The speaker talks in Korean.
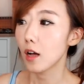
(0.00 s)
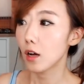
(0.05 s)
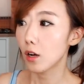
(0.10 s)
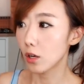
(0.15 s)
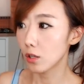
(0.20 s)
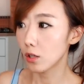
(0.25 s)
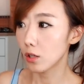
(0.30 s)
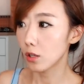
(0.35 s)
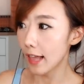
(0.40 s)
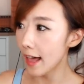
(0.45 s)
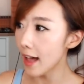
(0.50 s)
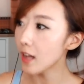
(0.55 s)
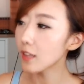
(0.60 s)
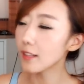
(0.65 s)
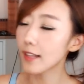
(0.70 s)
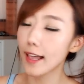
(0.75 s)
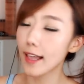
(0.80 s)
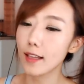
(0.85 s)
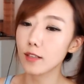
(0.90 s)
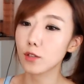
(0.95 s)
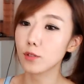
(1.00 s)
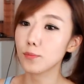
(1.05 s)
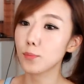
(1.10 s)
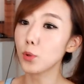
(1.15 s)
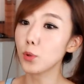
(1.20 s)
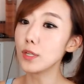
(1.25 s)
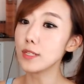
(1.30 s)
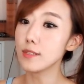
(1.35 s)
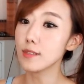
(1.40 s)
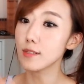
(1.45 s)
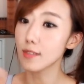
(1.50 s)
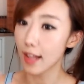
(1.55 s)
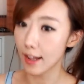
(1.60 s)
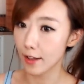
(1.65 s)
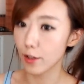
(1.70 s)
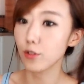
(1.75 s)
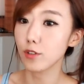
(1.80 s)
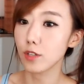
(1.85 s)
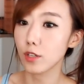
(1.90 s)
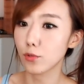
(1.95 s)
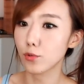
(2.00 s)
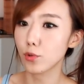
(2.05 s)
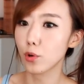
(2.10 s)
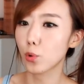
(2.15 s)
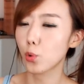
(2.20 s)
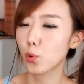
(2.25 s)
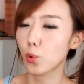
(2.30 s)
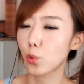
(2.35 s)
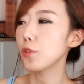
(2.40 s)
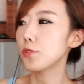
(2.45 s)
어, 대학 내에선 폴리스는 당연히 있고요.